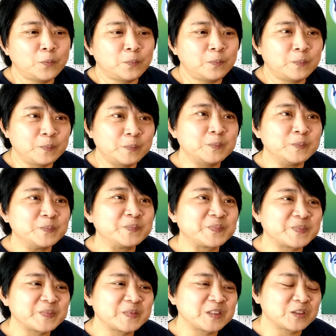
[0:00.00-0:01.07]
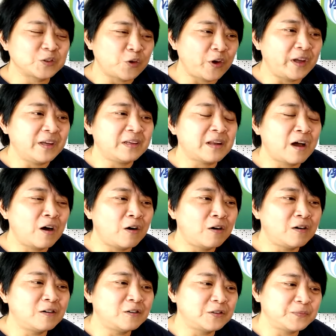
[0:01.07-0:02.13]
很敏感，就对。对，然
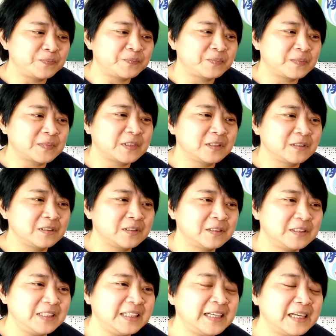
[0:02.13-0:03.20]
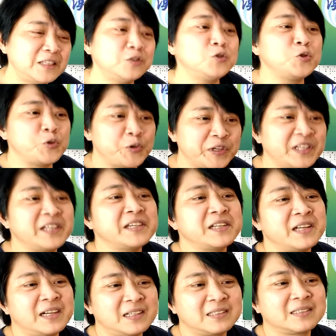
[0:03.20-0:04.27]
后应该很决裂
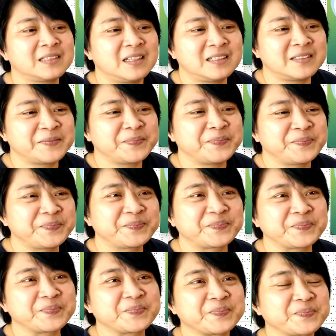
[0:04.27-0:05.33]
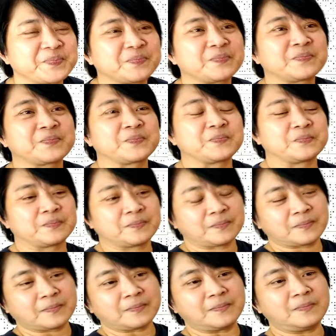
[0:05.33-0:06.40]
啦，这样。对，里面真的还介